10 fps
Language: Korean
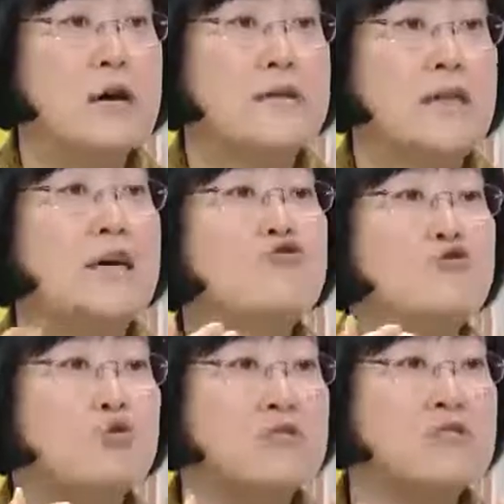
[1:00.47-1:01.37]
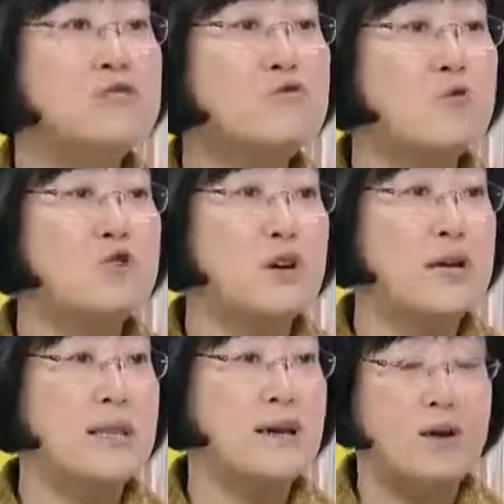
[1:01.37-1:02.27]
내 주도를 끌고 오셔야
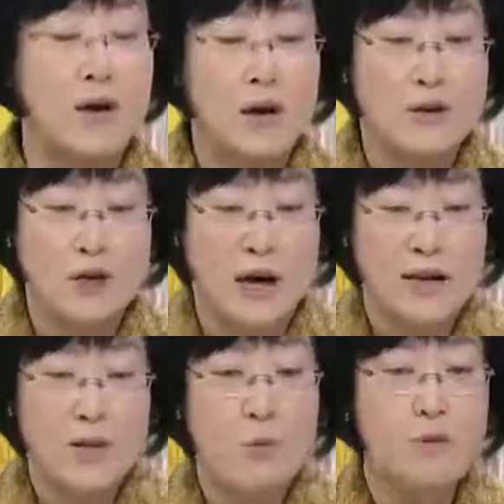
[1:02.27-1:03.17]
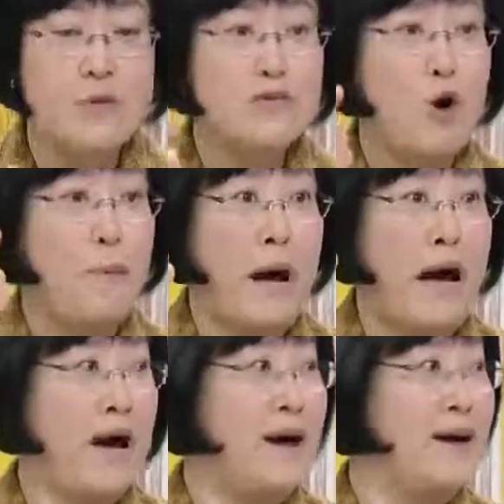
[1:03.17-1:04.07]
돼요. 자, 이번엔 서봐.